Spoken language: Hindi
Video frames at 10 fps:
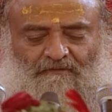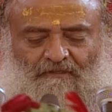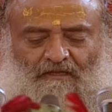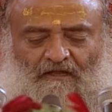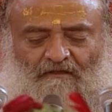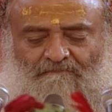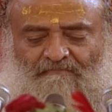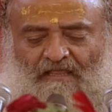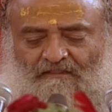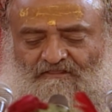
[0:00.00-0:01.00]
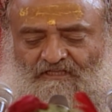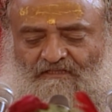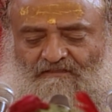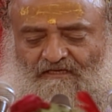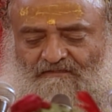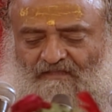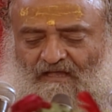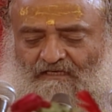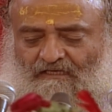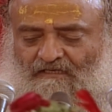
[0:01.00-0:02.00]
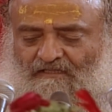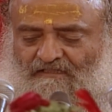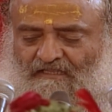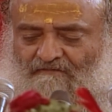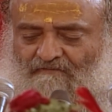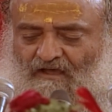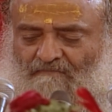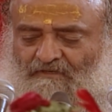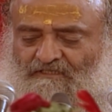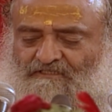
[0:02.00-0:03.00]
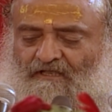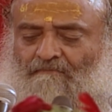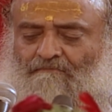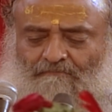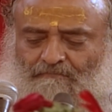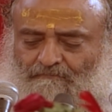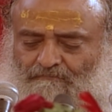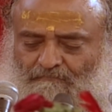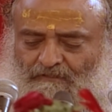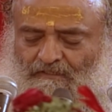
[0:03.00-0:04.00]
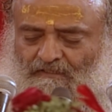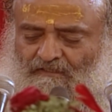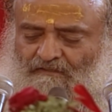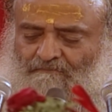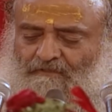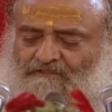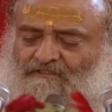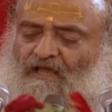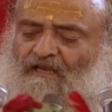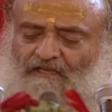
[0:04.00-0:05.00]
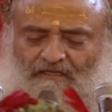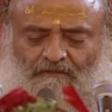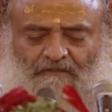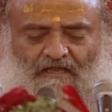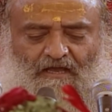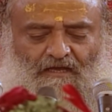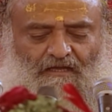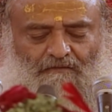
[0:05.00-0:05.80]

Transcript: न हम्यांति तीर्थानी न देवा मृक्षम मृक्षालय गया